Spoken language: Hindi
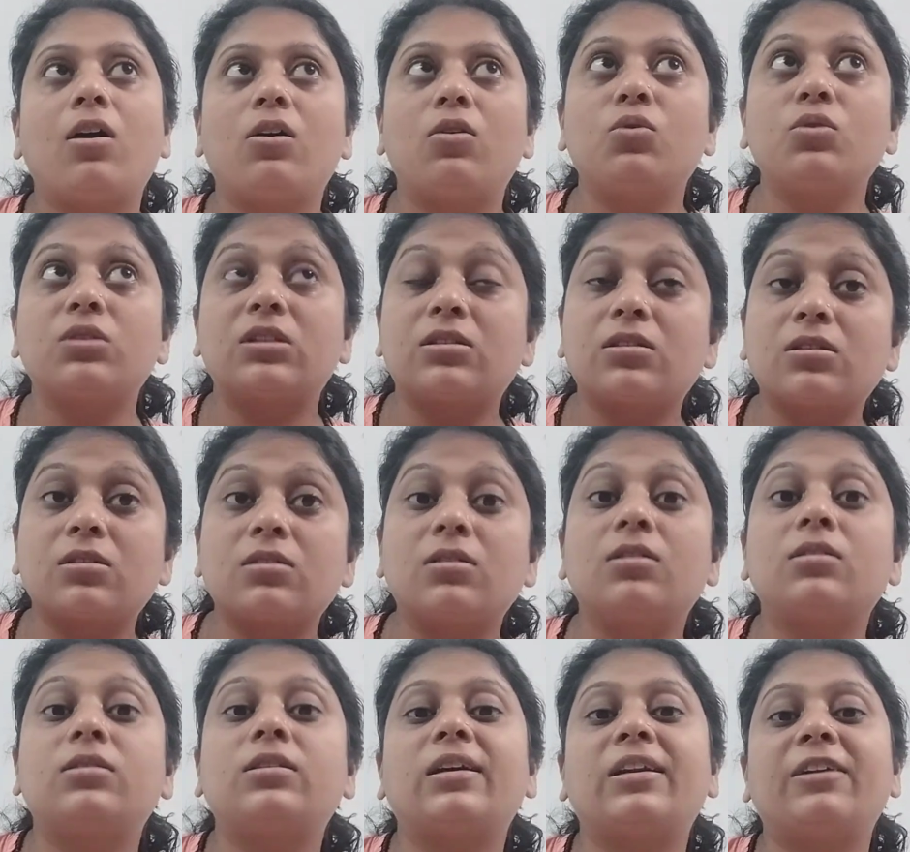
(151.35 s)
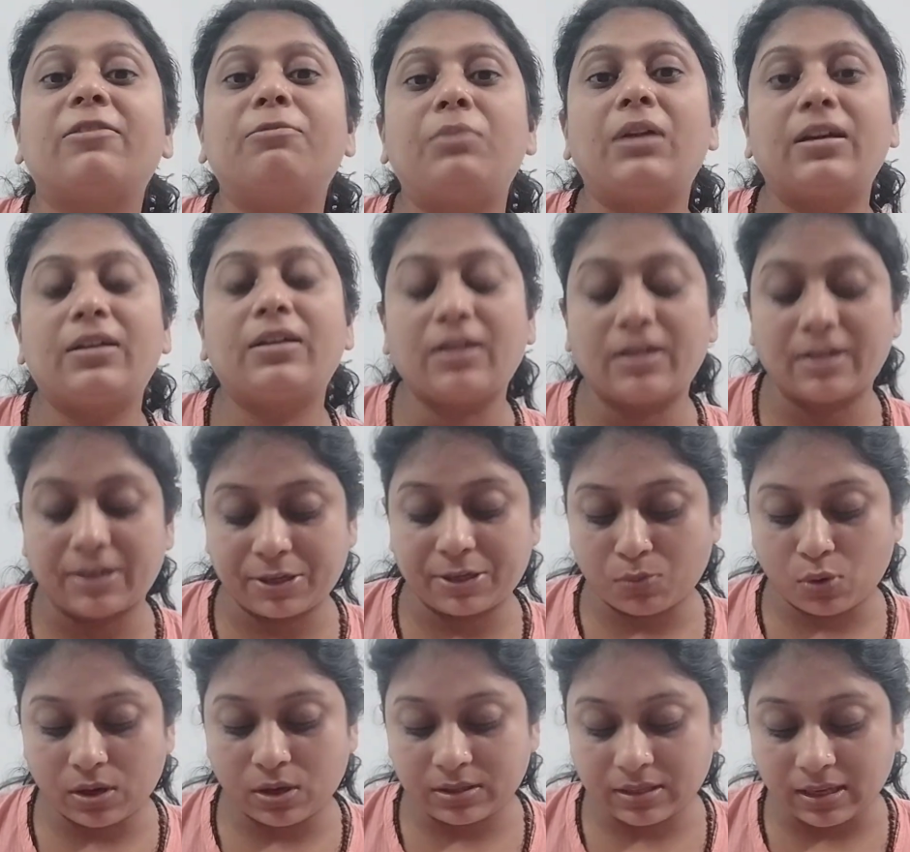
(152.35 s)
उस तरफ ब्लड का रश
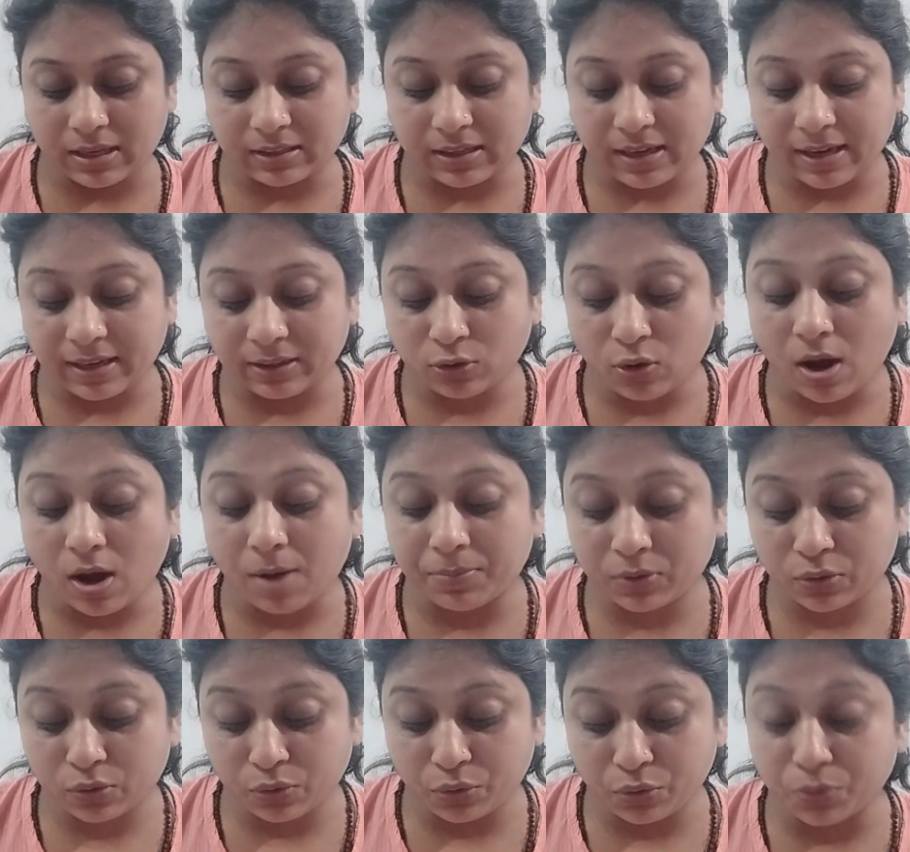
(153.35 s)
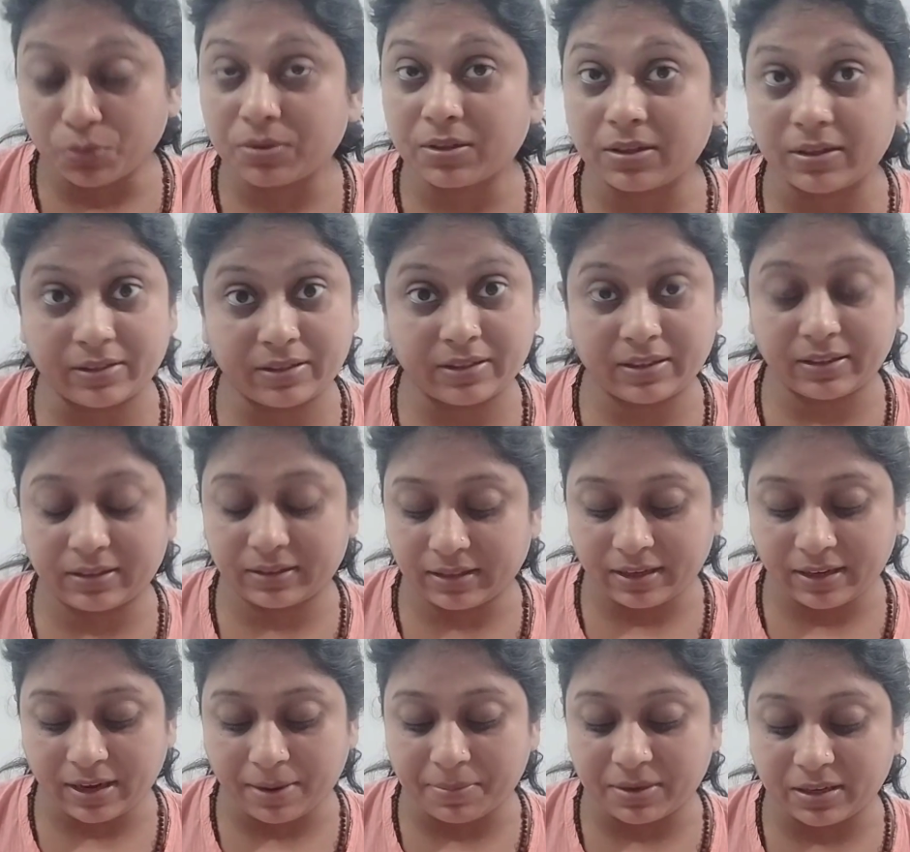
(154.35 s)
बहुत ज़्यादा है तो आप उसको यूज़ कर सकते हैं
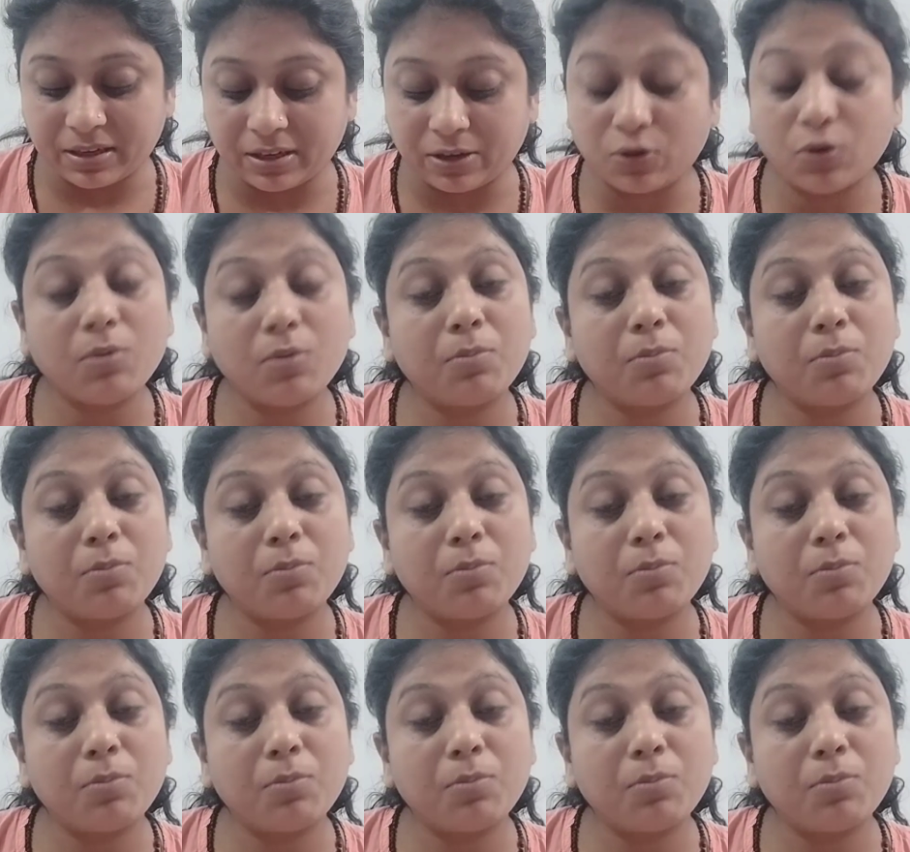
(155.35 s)
रेमेडी को